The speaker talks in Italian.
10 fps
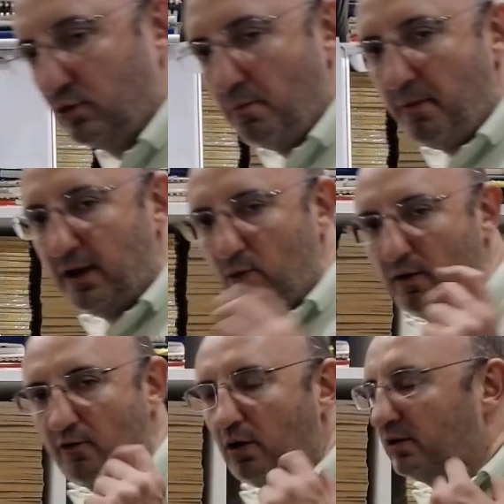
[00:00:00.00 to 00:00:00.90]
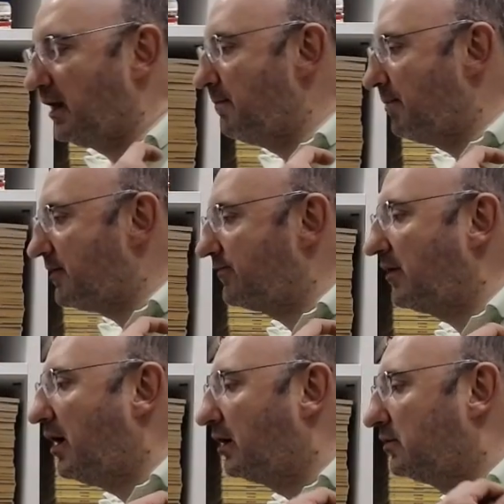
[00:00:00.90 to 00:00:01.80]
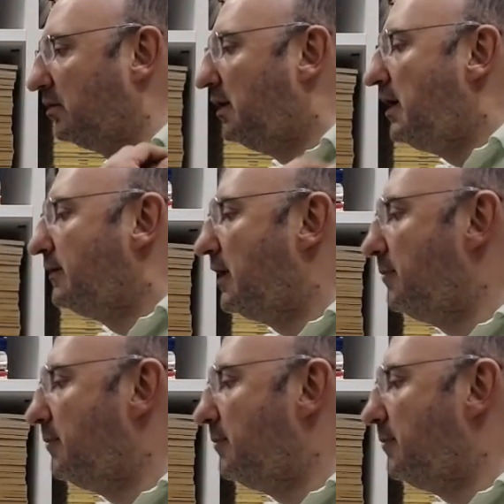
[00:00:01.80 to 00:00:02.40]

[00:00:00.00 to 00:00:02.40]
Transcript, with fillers: ben due volte in passato, nel